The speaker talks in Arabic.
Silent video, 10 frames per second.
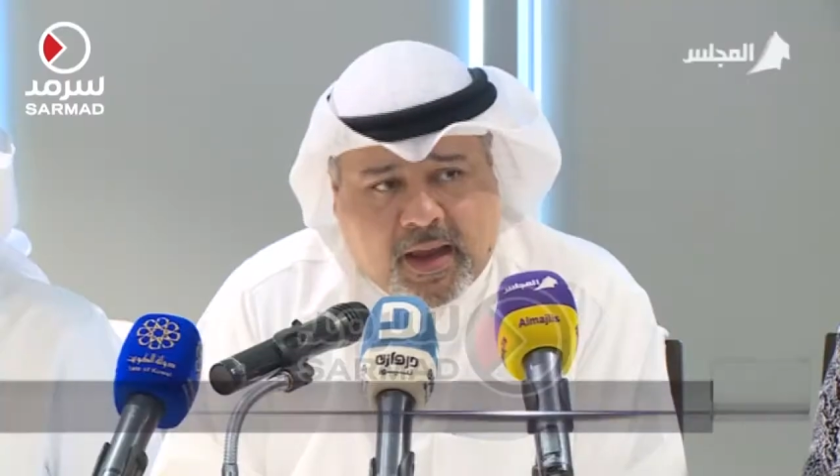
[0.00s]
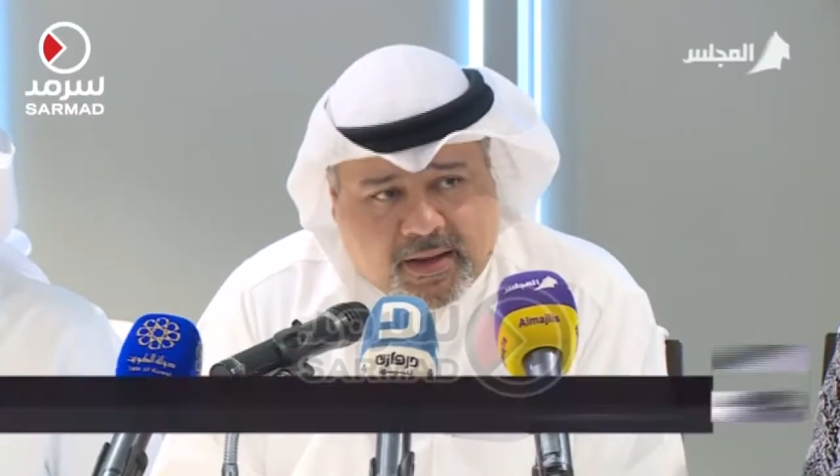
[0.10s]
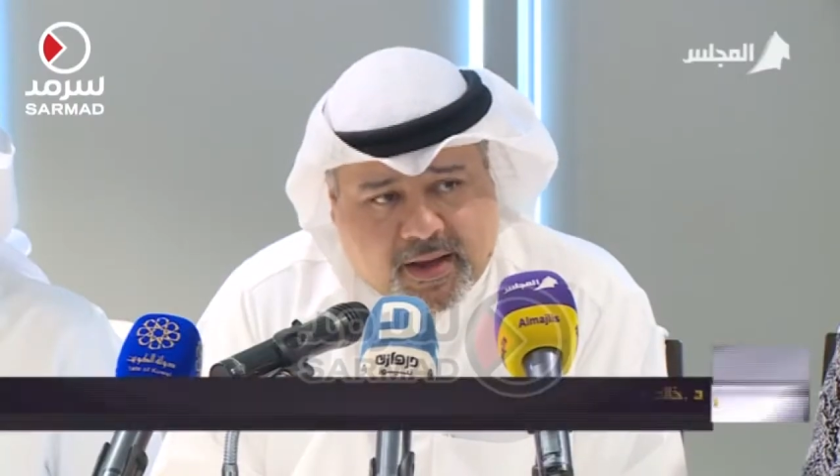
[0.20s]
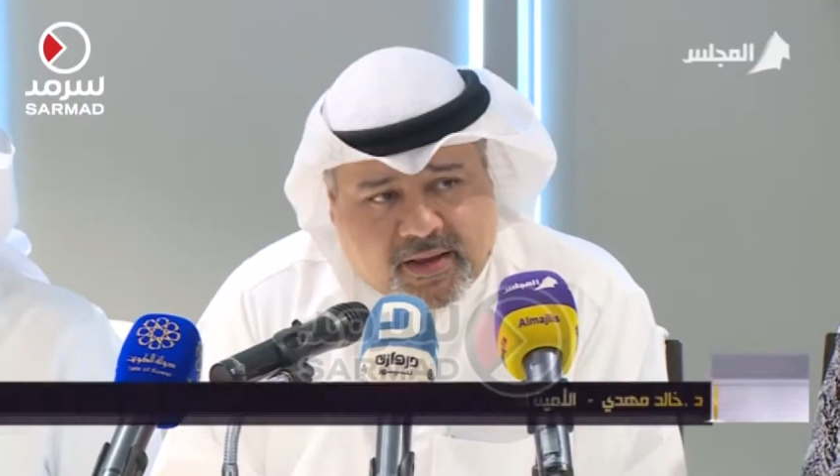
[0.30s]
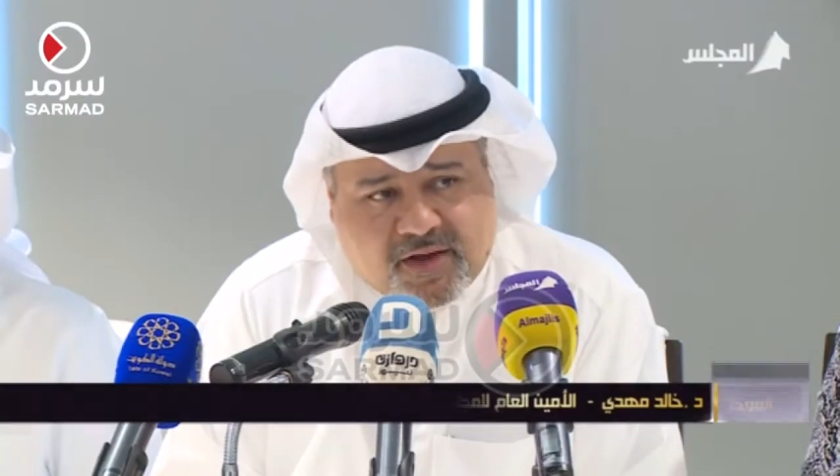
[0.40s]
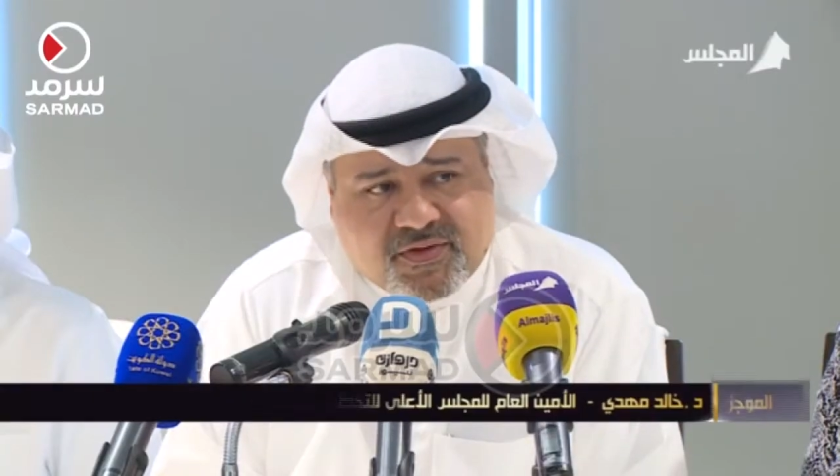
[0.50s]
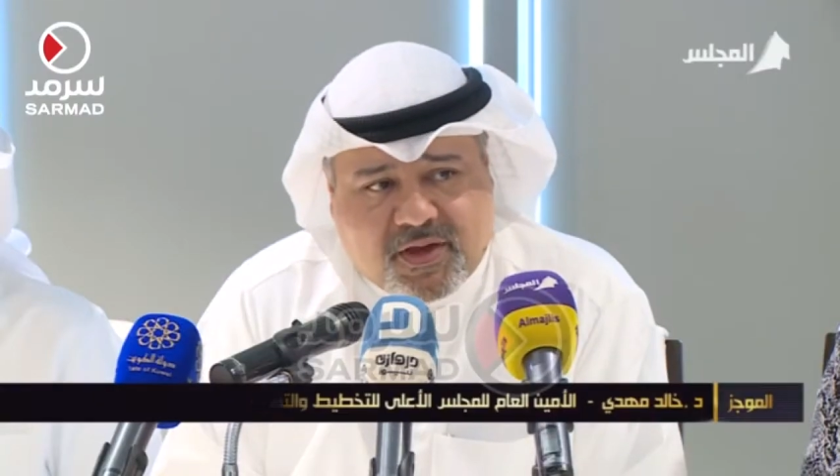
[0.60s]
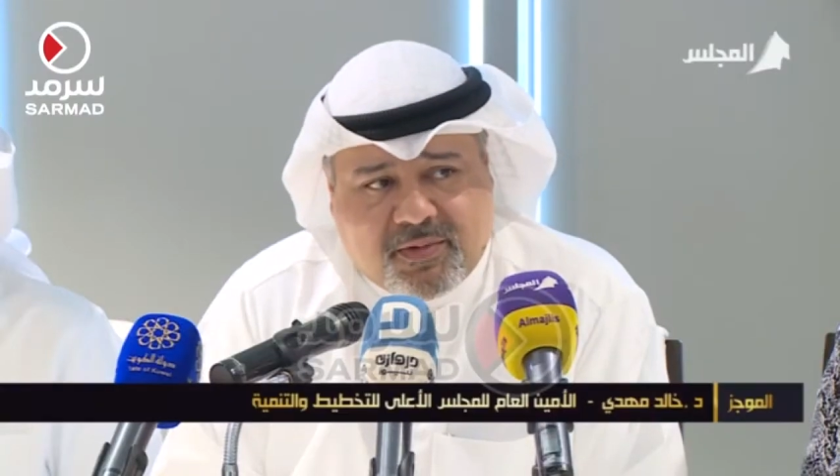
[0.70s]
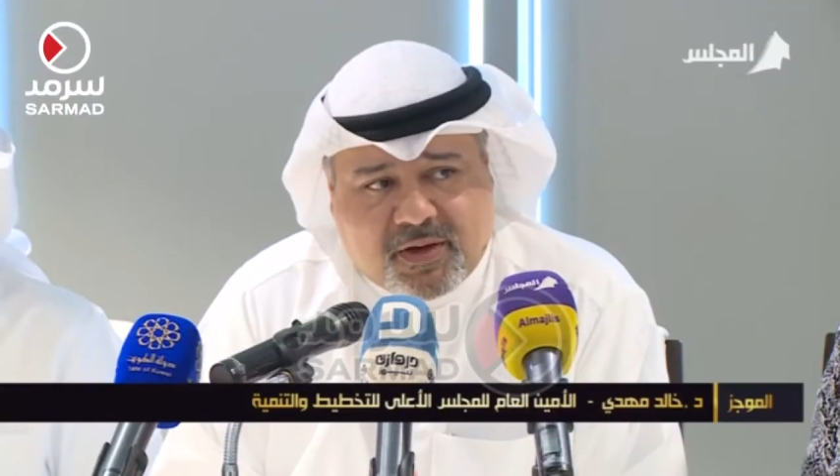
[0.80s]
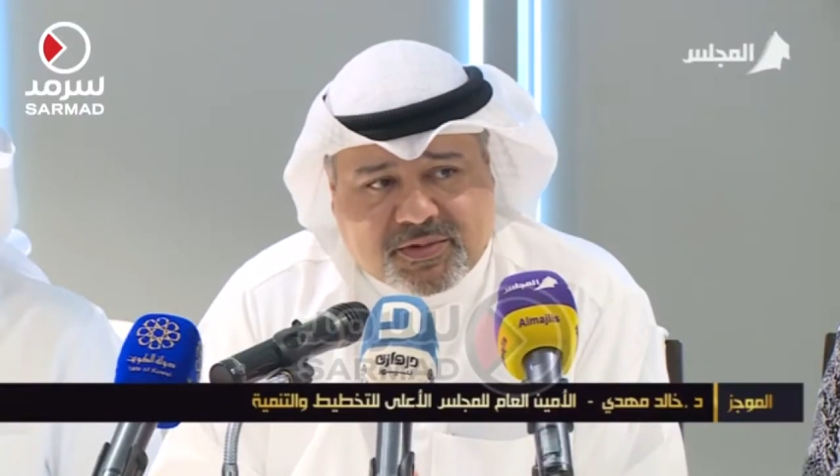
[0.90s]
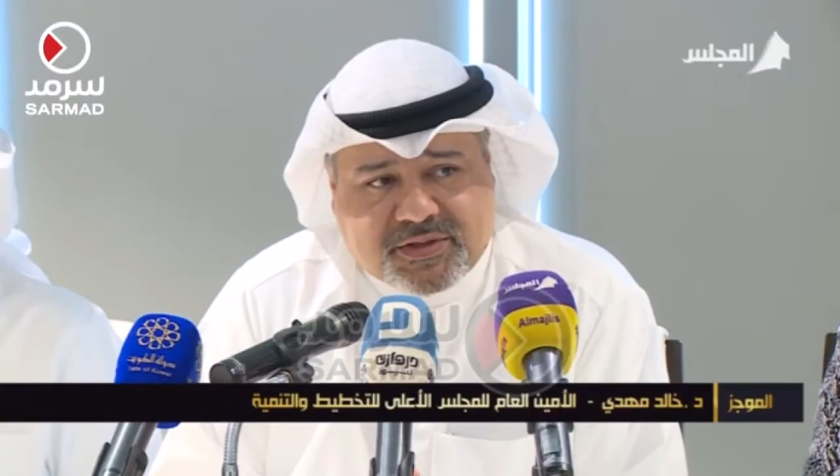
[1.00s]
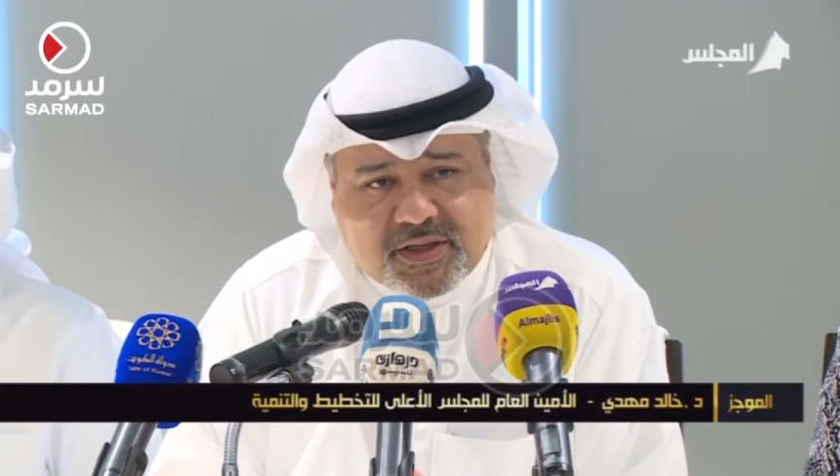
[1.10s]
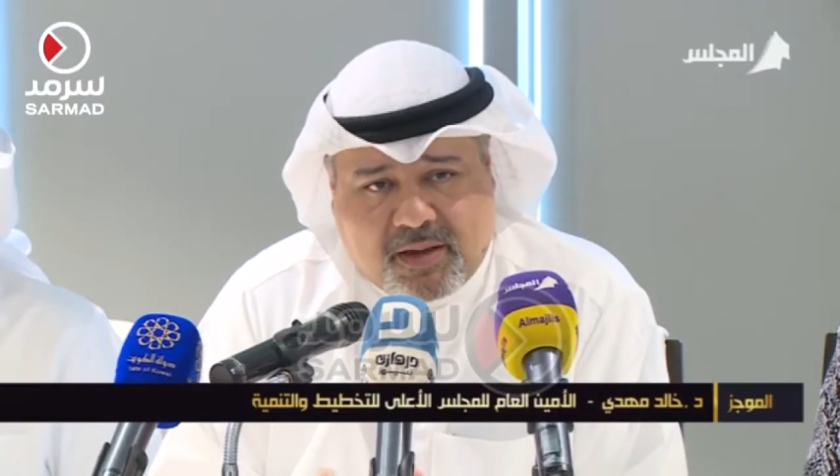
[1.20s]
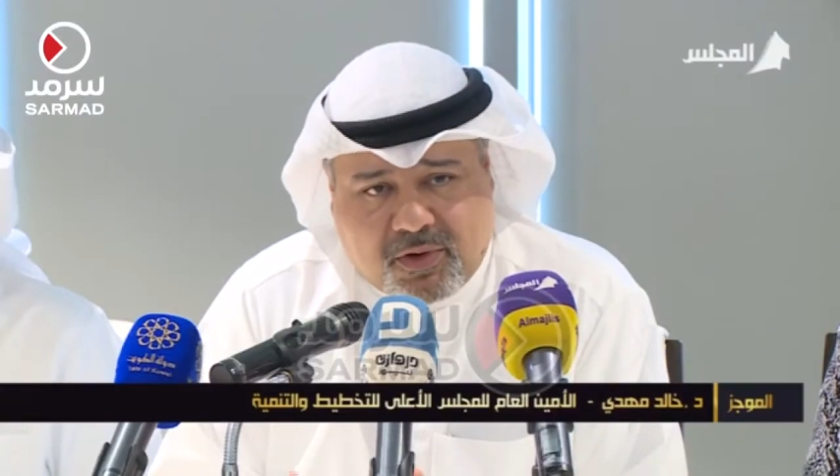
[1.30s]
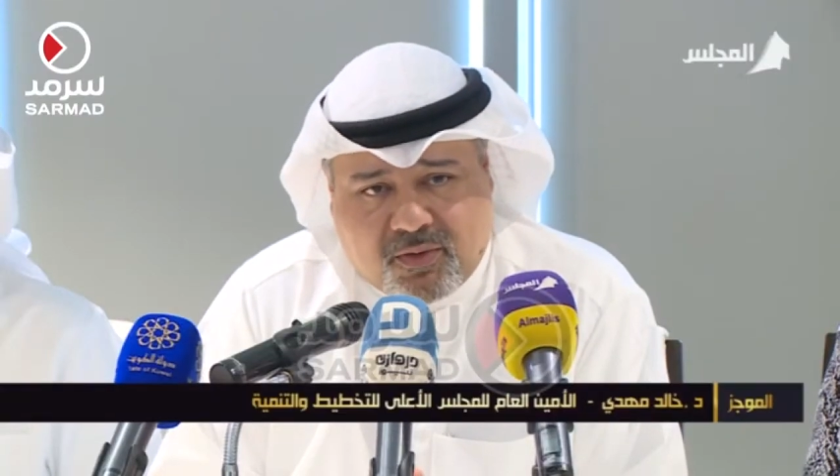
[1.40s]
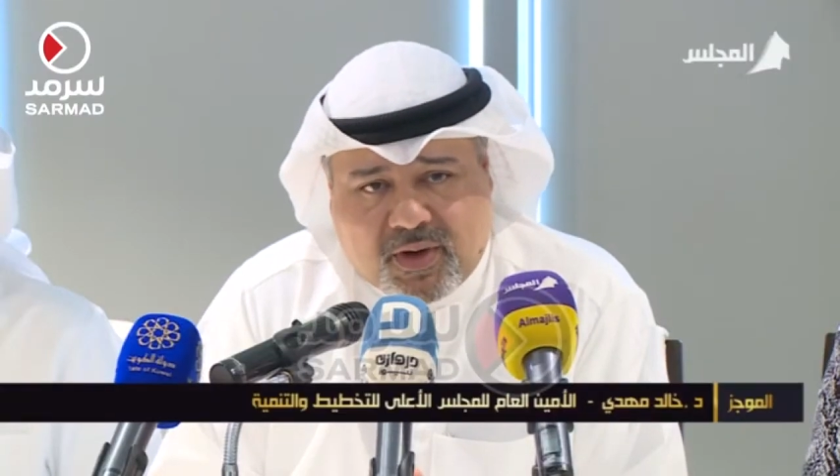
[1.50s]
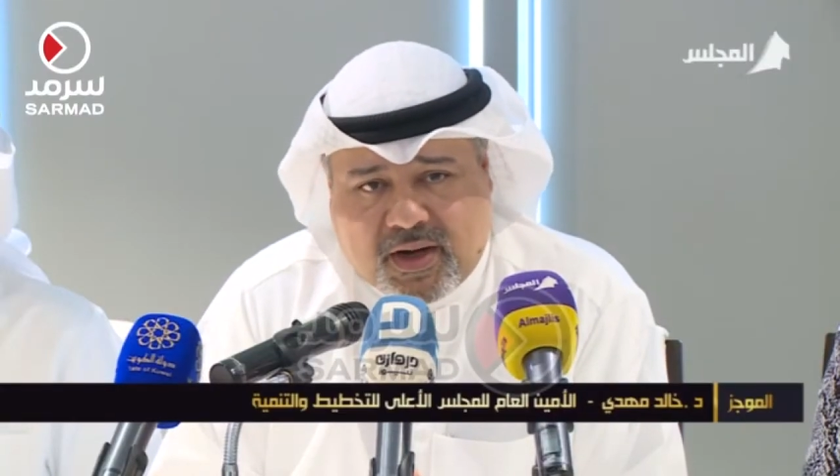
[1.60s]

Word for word: أحد أهداف التنمية المستدامة هو